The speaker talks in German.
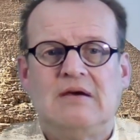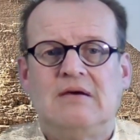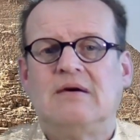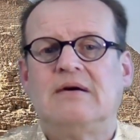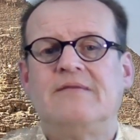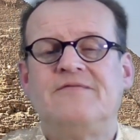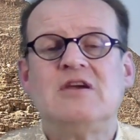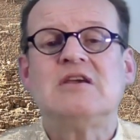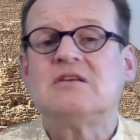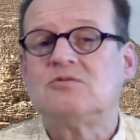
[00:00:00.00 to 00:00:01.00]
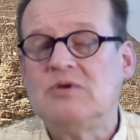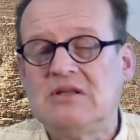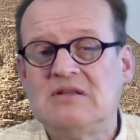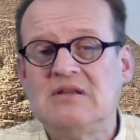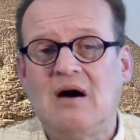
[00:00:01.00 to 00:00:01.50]
Äh, wir
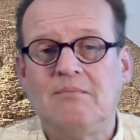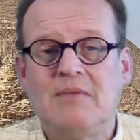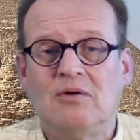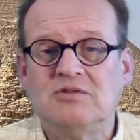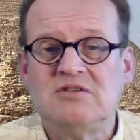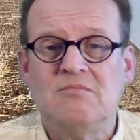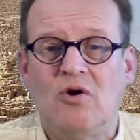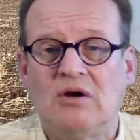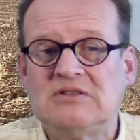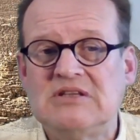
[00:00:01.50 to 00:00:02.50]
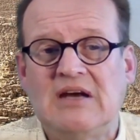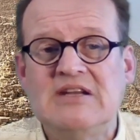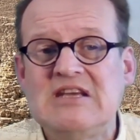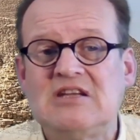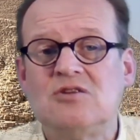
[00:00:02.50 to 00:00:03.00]
Jesuiten haben bei uns im Orden ja
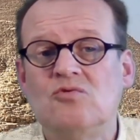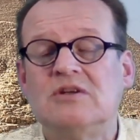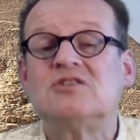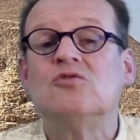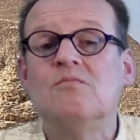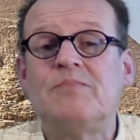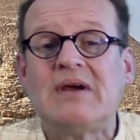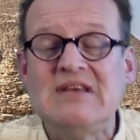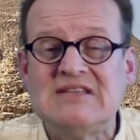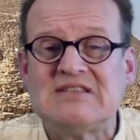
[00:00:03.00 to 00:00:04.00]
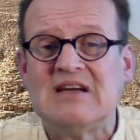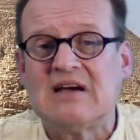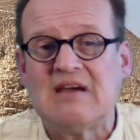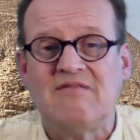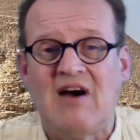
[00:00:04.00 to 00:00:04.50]
nicht nur zum Priester
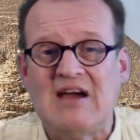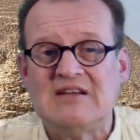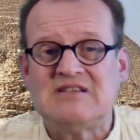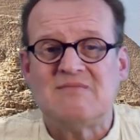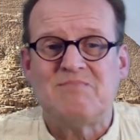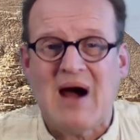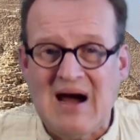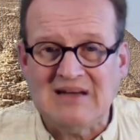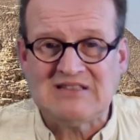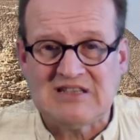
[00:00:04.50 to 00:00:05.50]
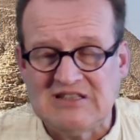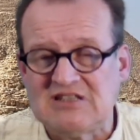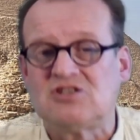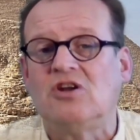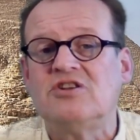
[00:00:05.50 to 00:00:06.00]
geweihte
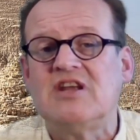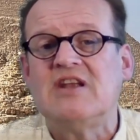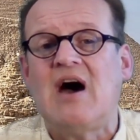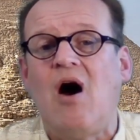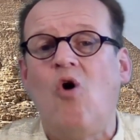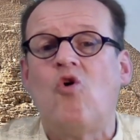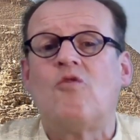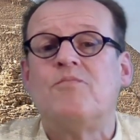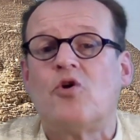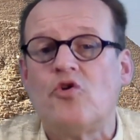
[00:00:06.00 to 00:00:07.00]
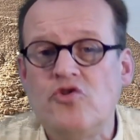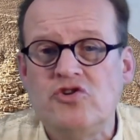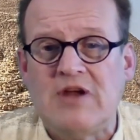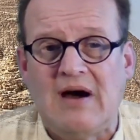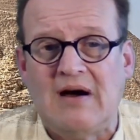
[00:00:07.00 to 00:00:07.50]
Patres, sondern auch
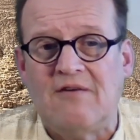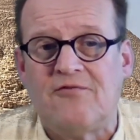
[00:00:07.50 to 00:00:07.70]
Brüder.